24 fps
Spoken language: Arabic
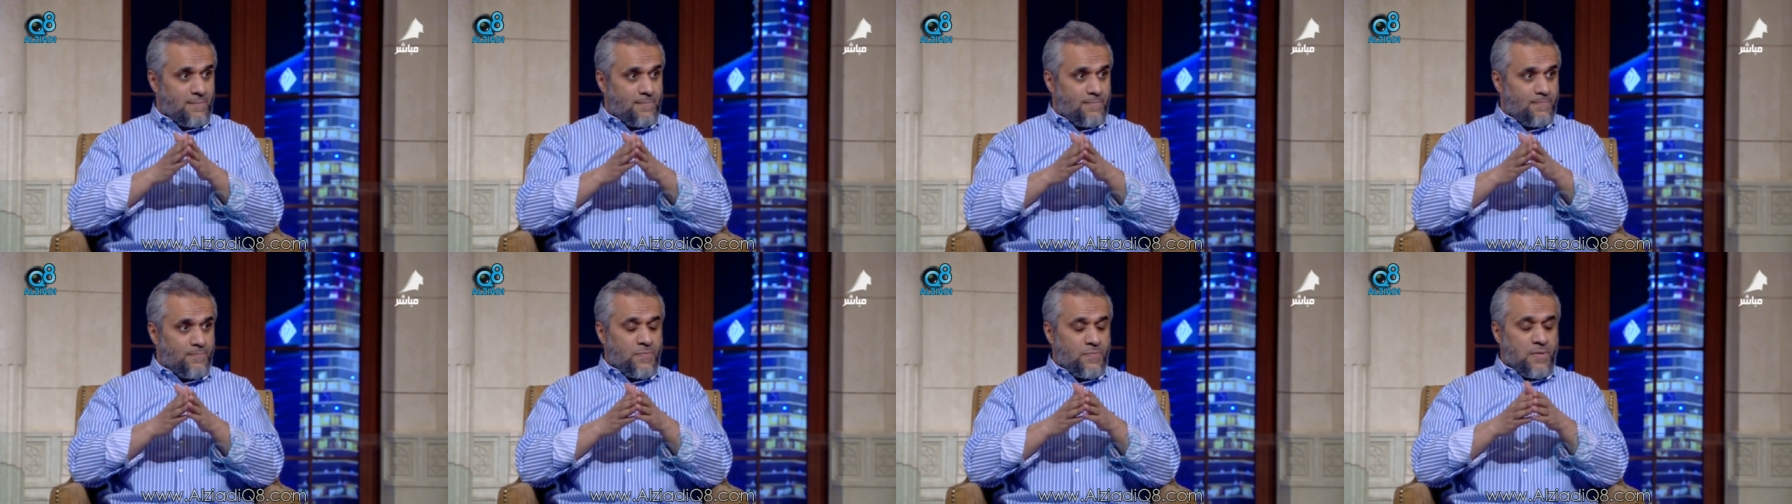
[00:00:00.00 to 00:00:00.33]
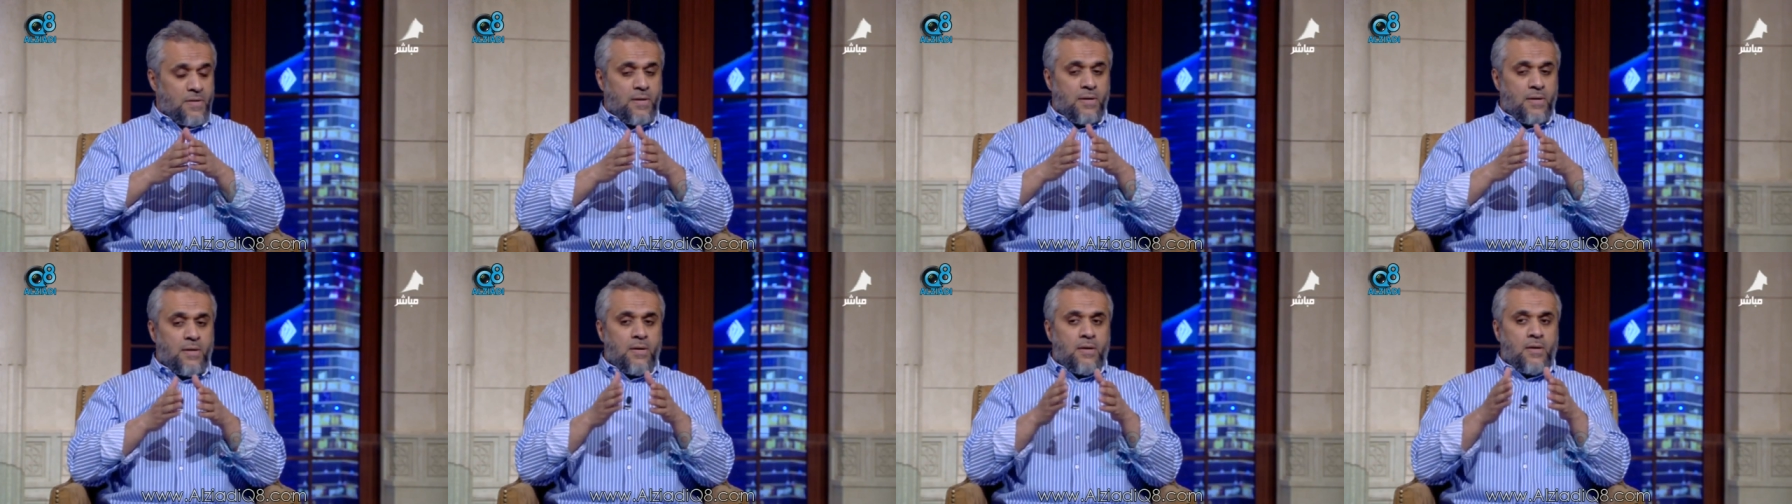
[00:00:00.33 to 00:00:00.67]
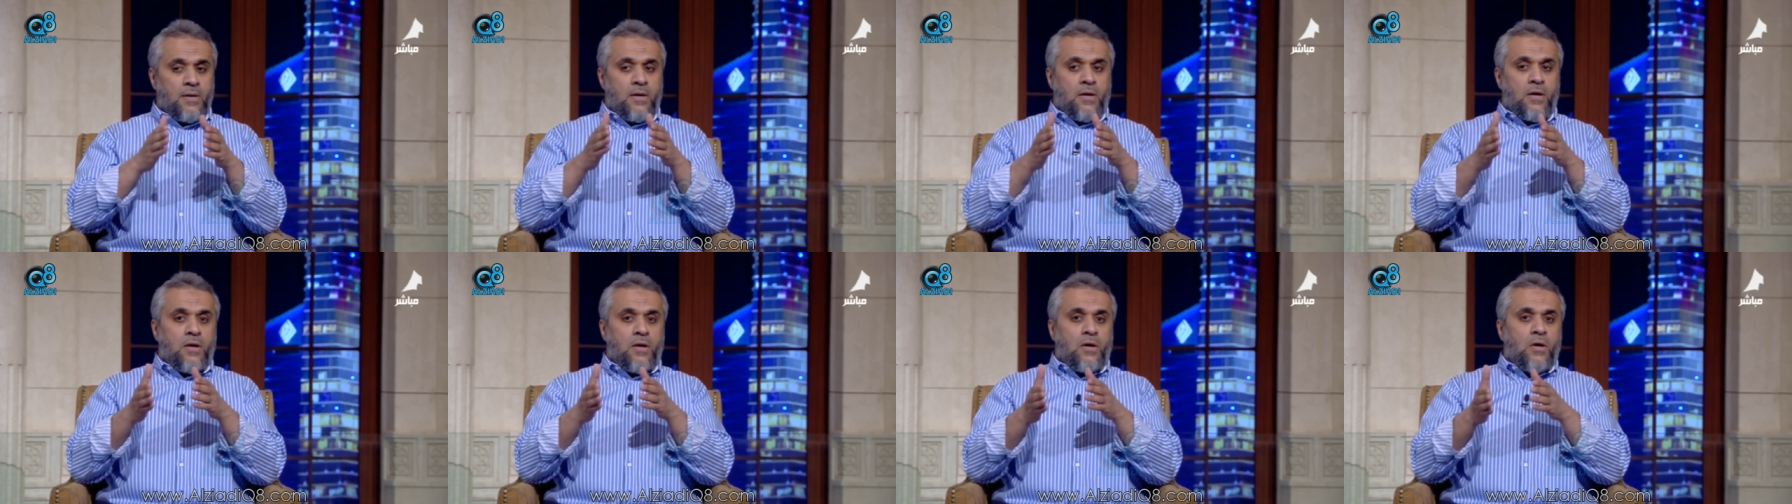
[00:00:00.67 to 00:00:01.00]
نعم
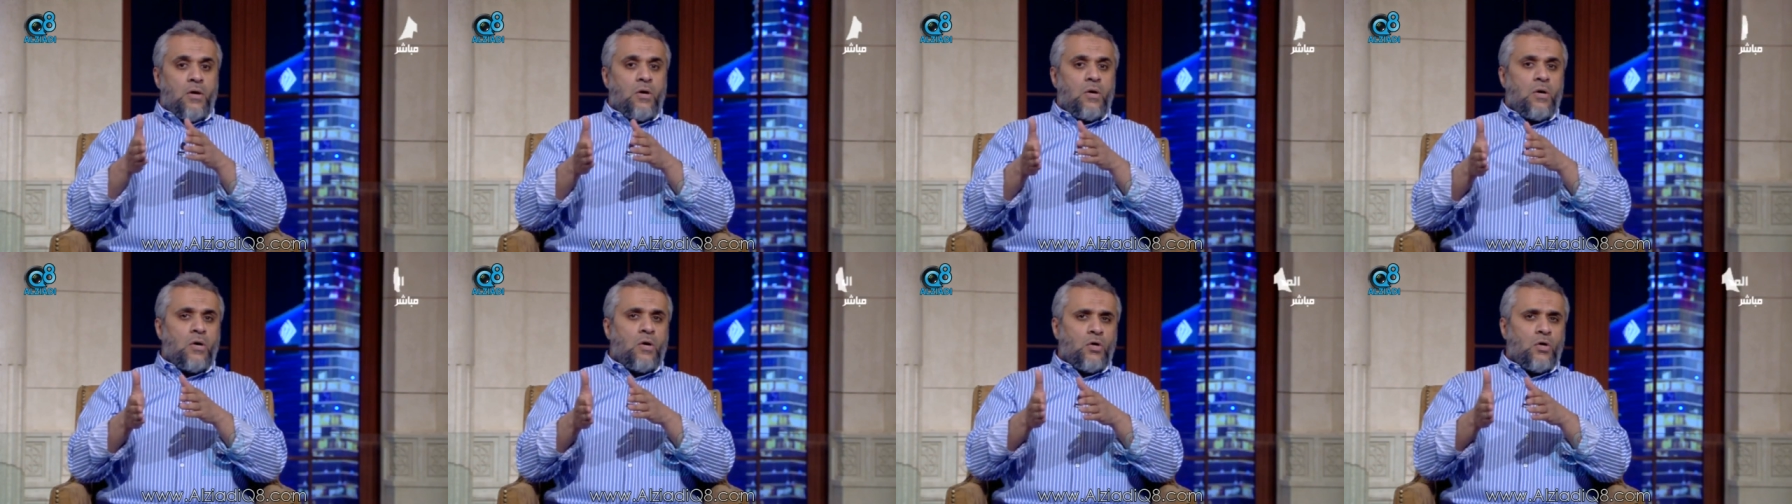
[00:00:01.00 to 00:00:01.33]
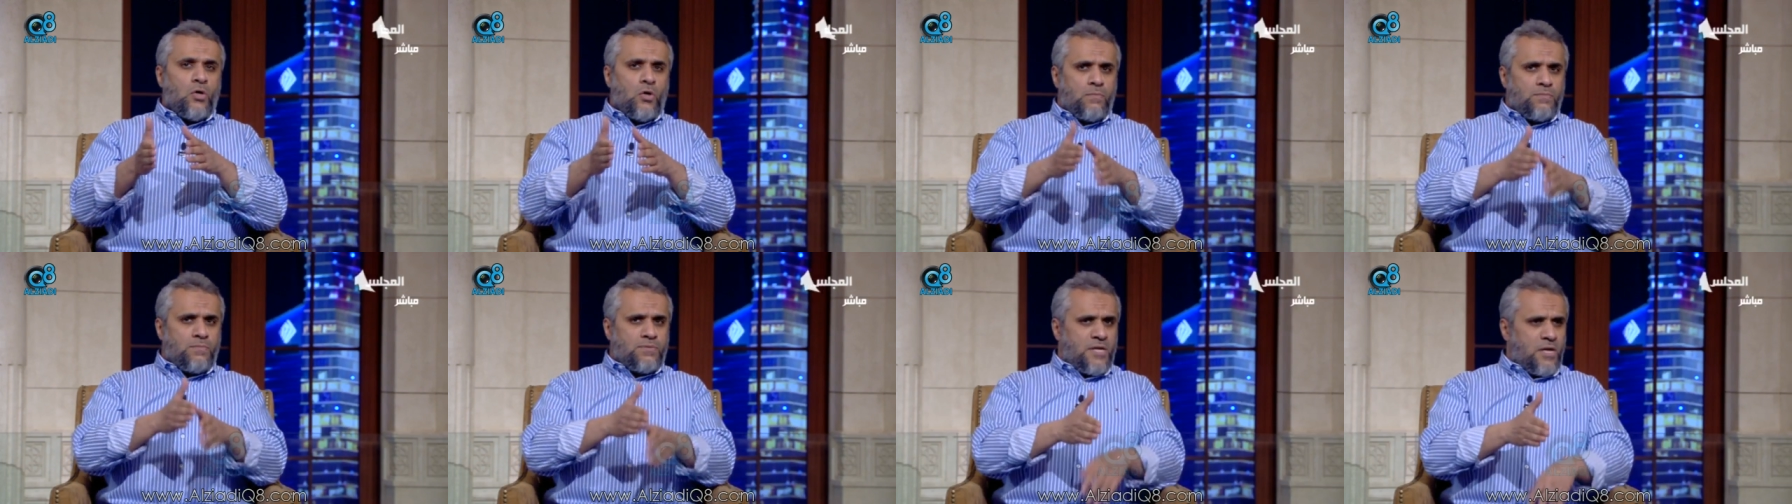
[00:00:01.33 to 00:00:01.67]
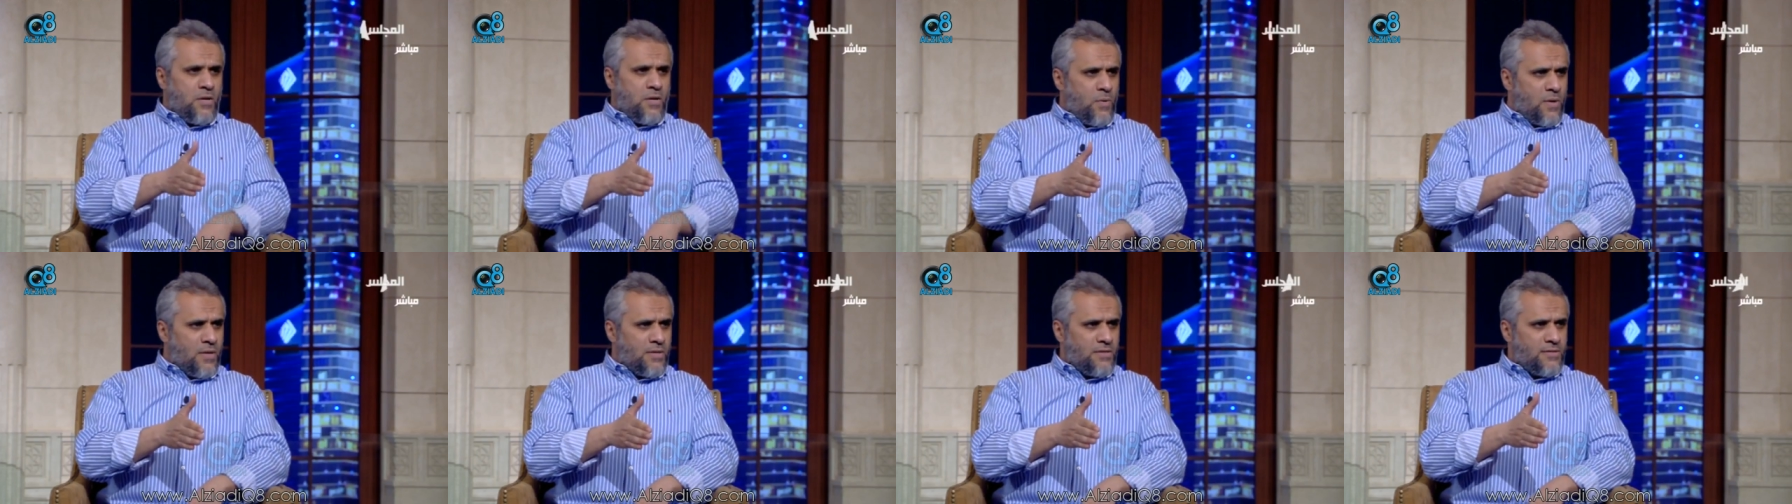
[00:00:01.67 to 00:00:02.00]
عقب
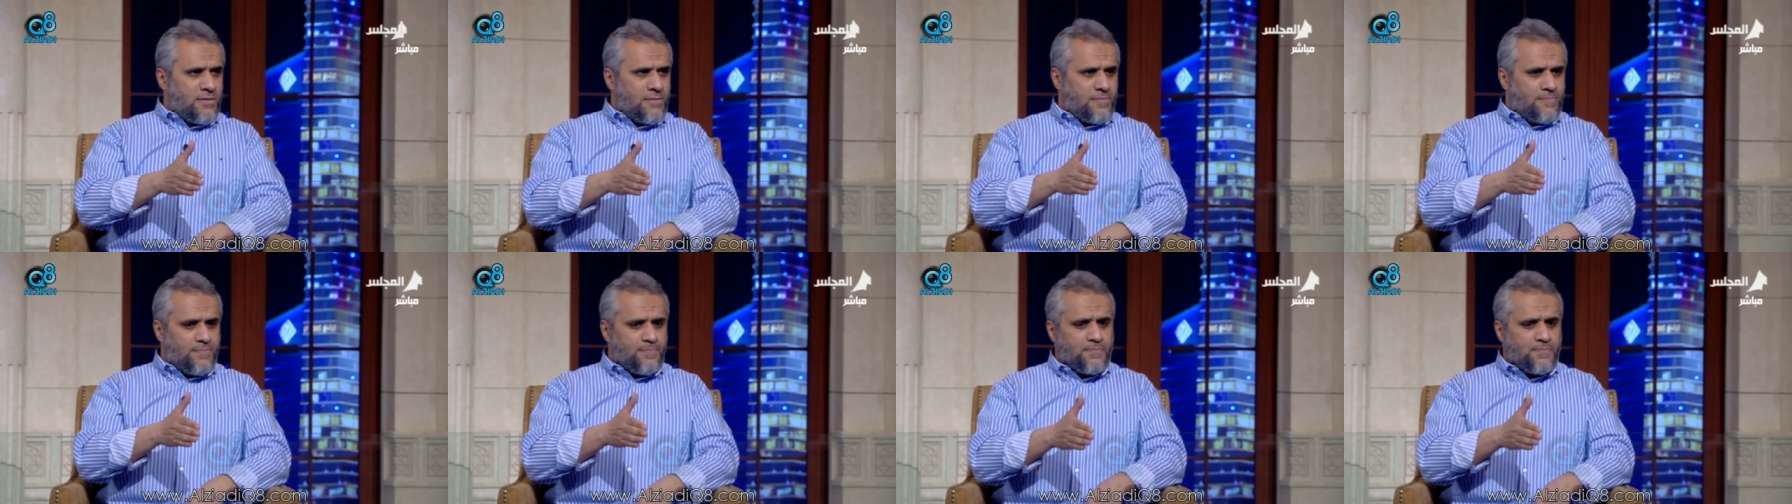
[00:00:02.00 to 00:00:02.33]
سنوات